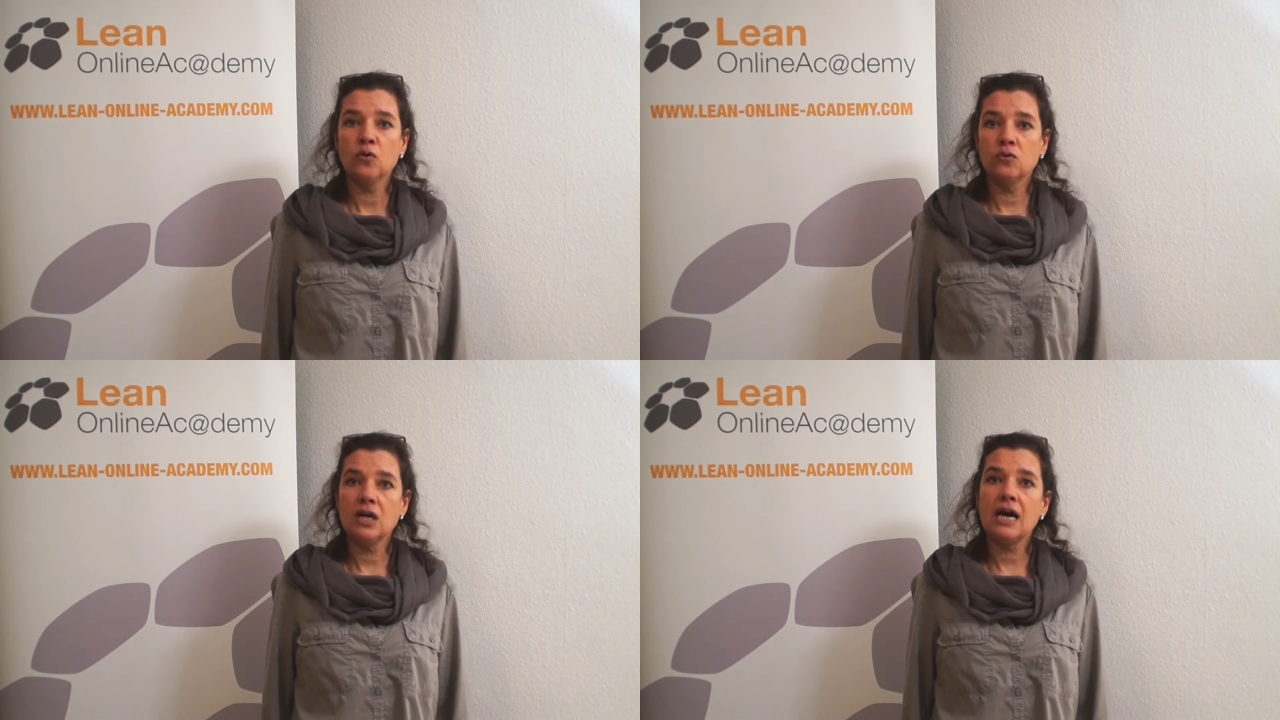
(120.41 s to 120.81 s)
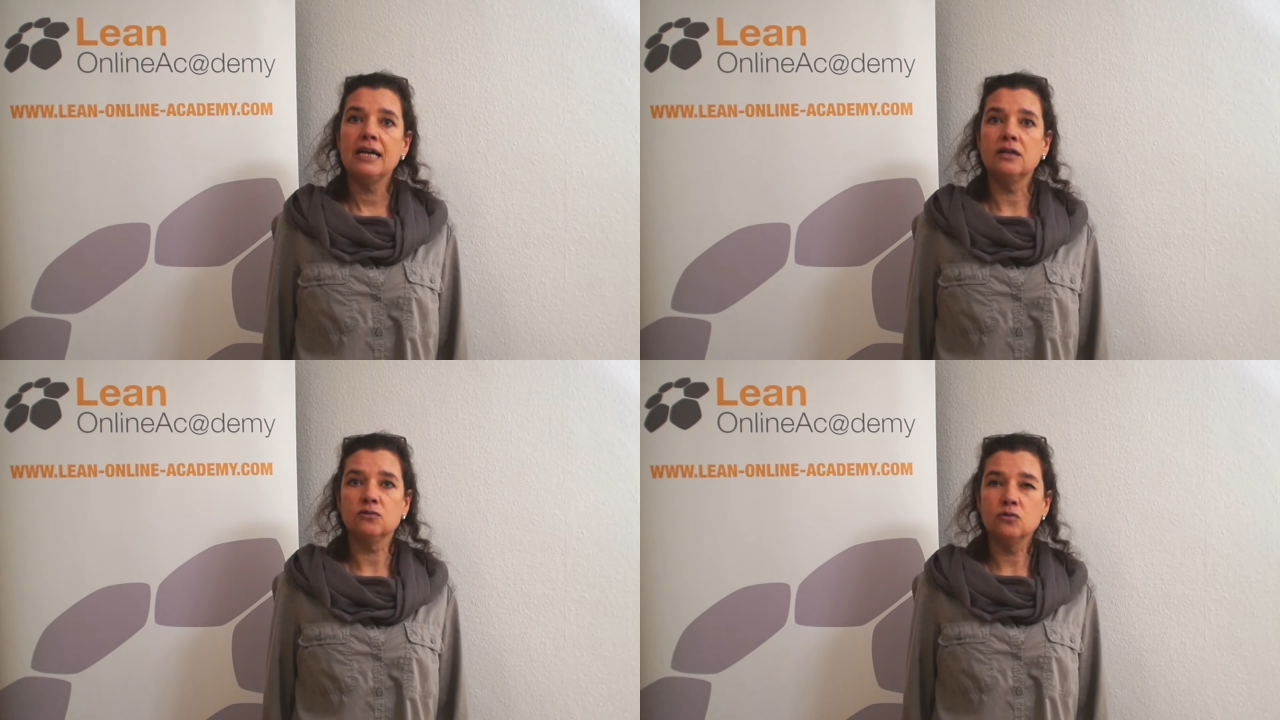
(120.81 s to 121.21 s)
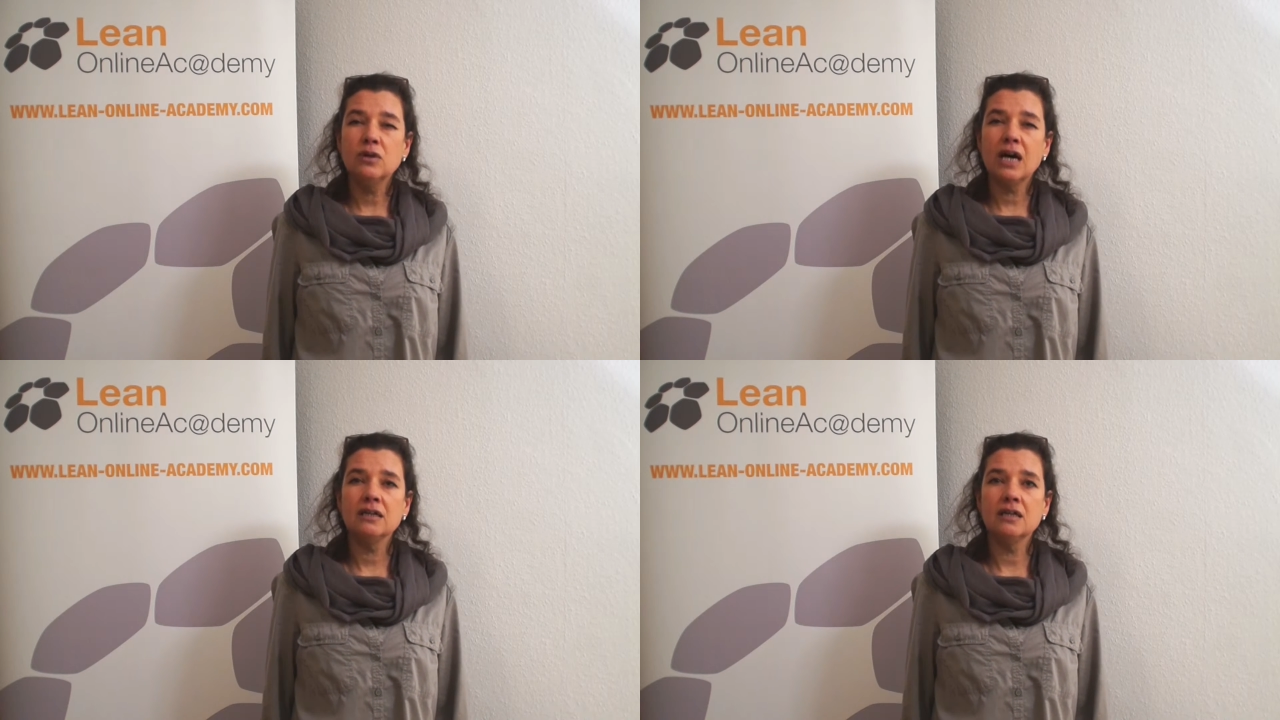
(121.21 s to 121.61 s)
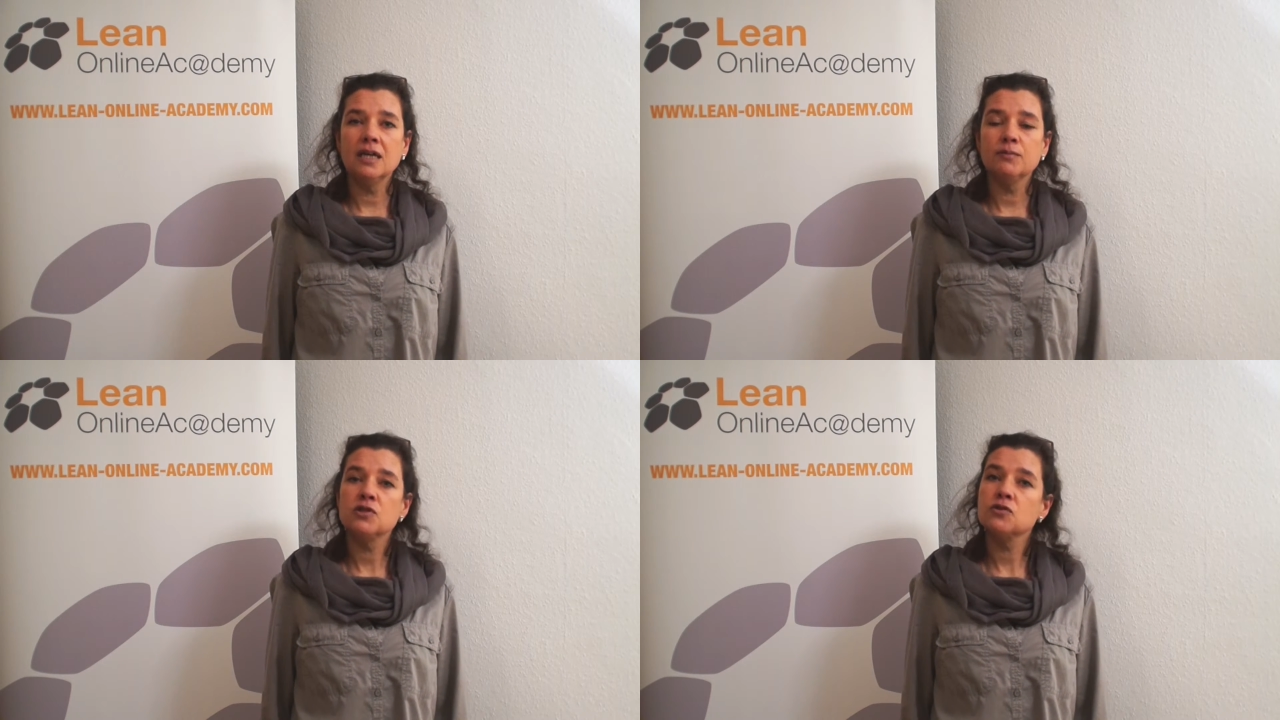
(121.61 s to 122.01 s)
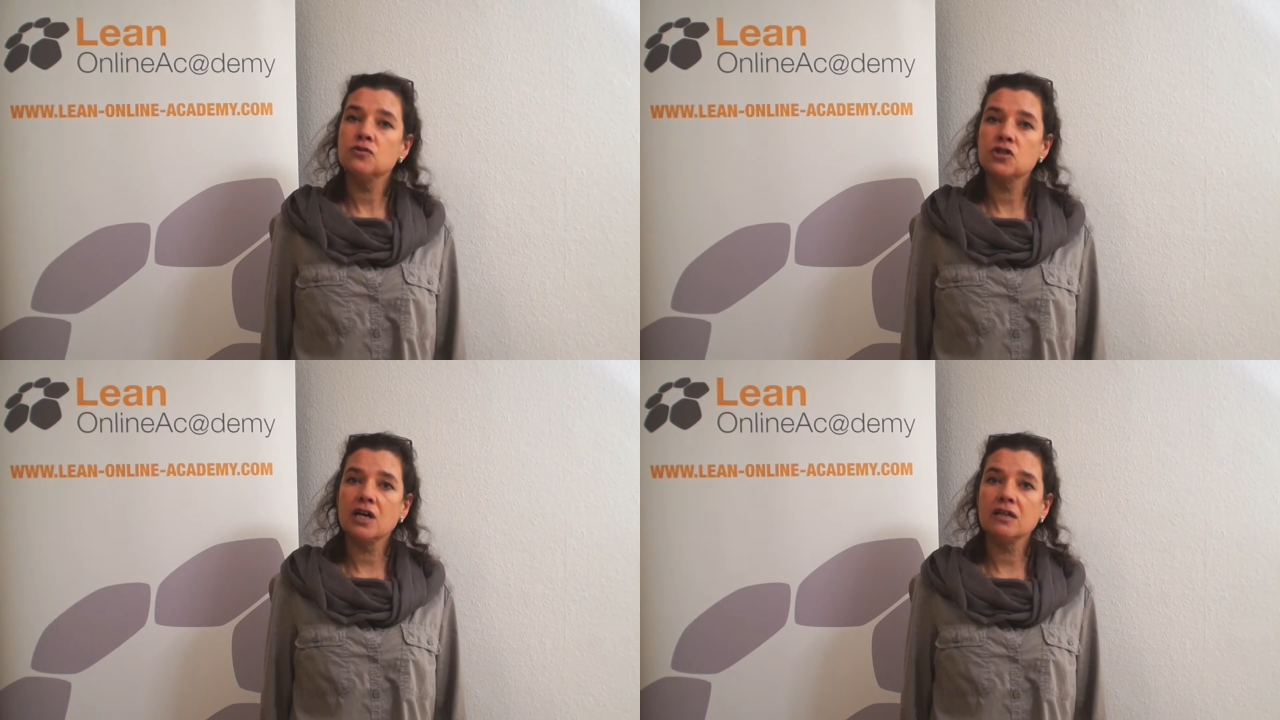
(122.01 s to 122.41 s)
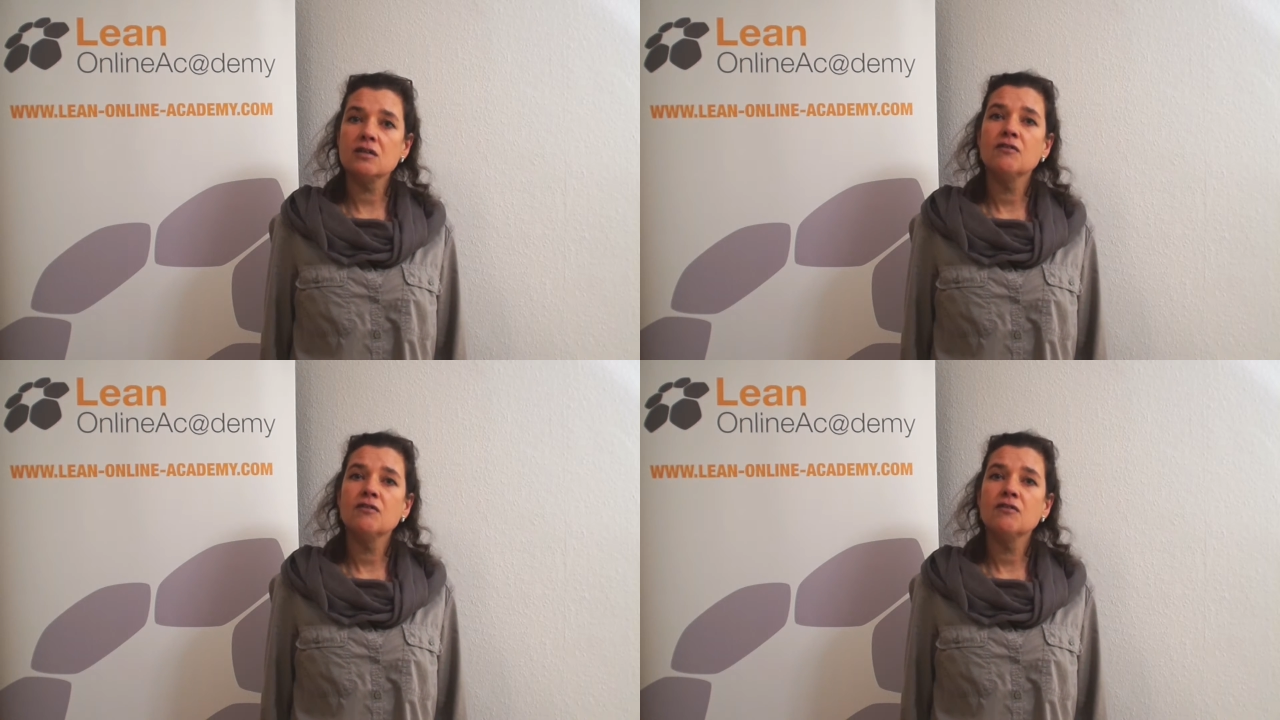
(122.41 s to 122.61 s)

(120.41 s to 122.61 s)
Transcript: oder einen unangenehmen Zustand